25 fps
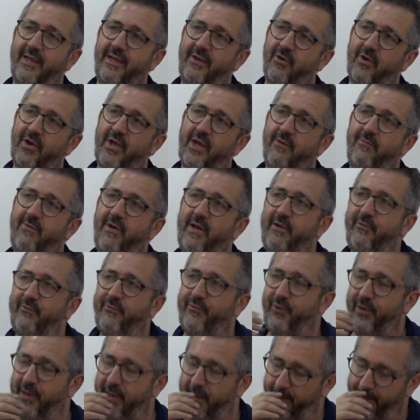Y lo que hablé
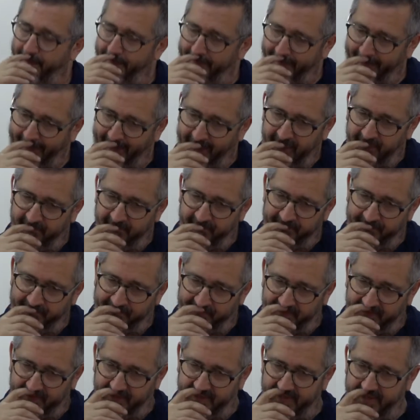fue
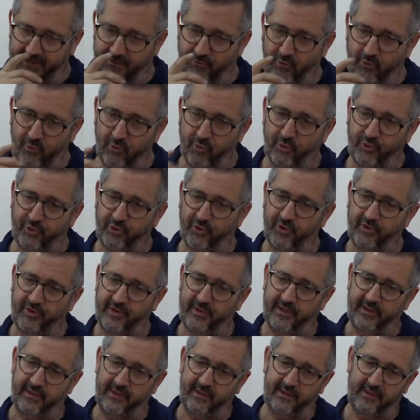en un curso
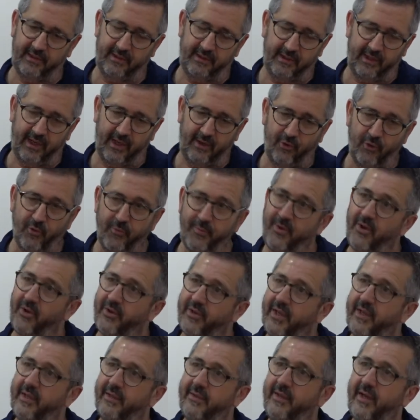de alumnos
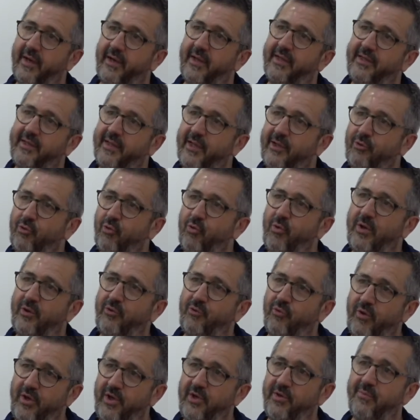de, arquitectura y
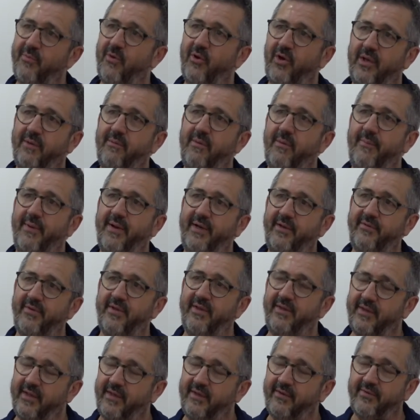turismo, que me parece
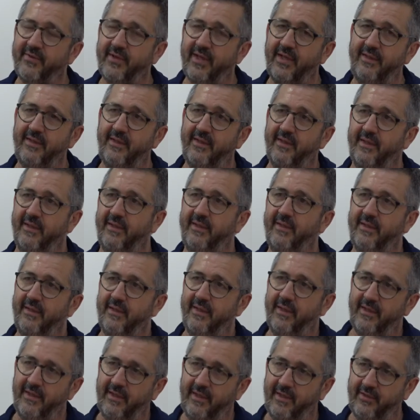interesante
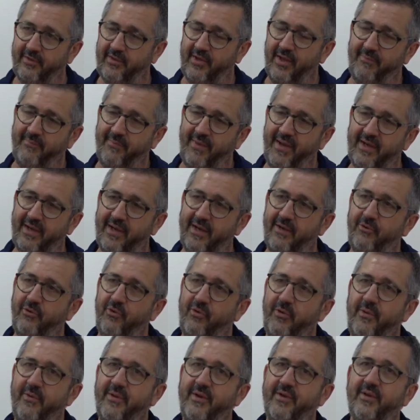estas mezclas de
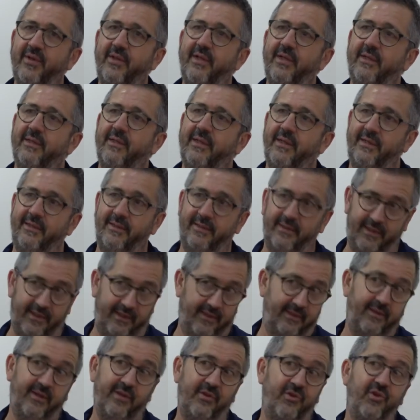universidad,
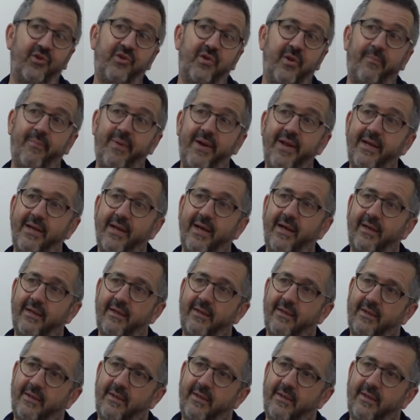de disciplina,